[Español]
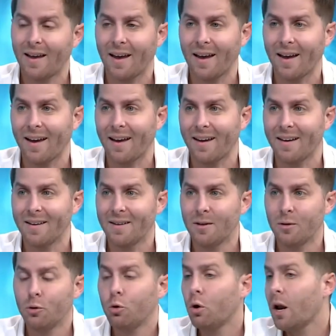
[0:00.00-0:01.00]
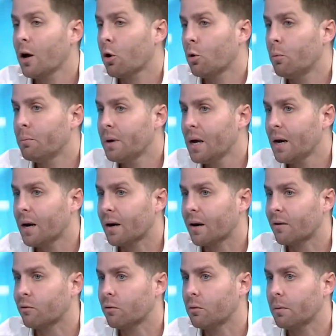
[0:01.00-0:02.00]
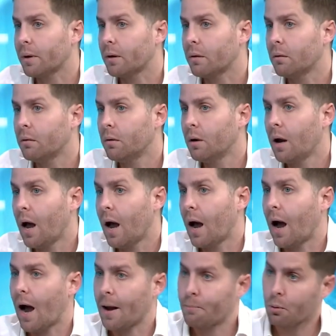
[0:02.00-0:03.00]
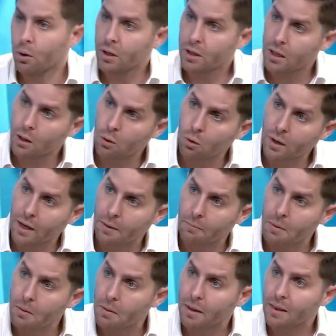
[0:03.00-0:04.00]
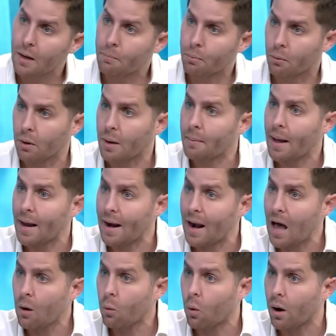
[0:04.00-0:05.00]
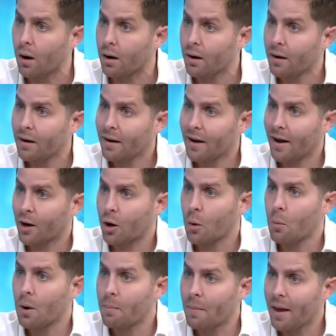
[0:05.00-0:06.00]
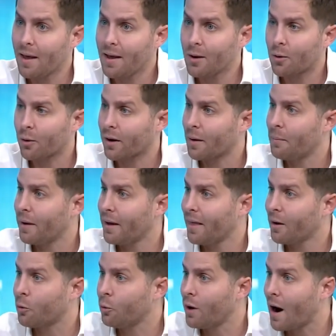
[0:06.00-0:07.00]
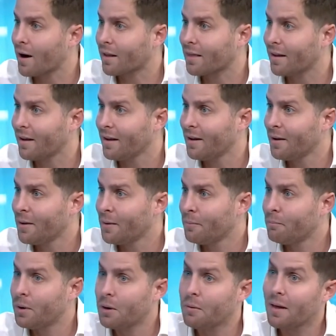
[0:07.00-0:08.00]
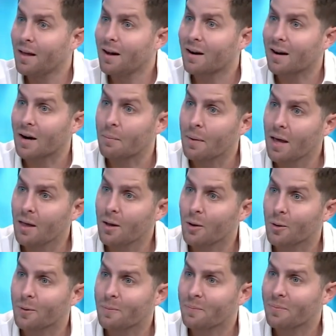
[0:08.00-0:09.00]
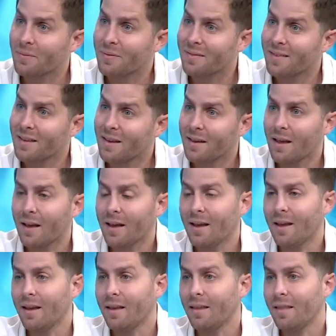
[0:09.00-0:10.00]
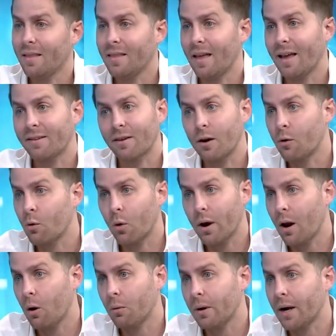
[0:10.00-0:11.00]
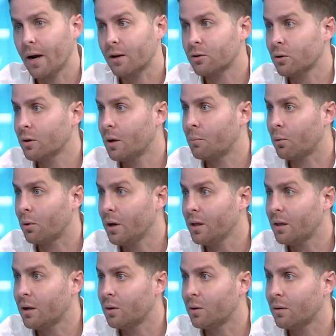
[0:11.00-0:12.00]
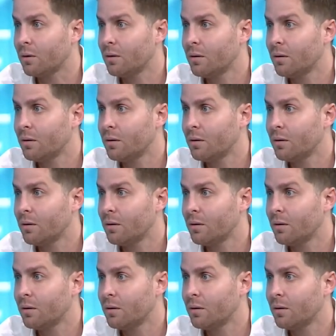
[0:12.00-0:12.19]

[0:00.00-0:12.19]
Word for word: que no les conviene resolver. Hay políticos que viven del problema del agua. Es como el médico que en vez de curarte vive del remedio. Y esa no es la obligación del político. ¿Qué